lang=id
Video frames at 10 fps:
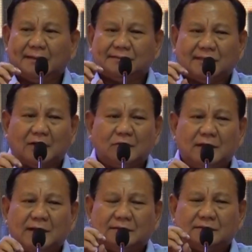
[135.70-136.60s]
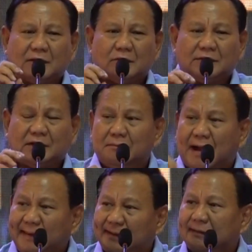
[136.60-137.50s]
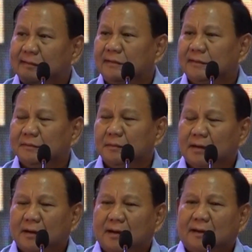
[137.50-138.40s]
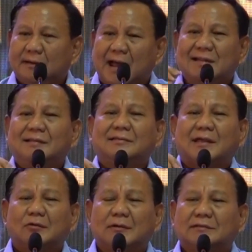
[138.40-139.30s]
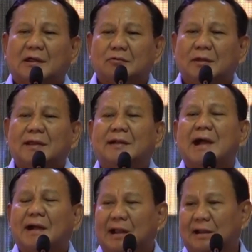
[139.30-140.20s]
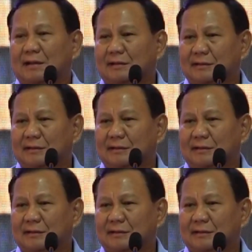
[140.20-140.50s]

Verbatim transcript: taruna taruna terbaik dan taruna taruna yang nakal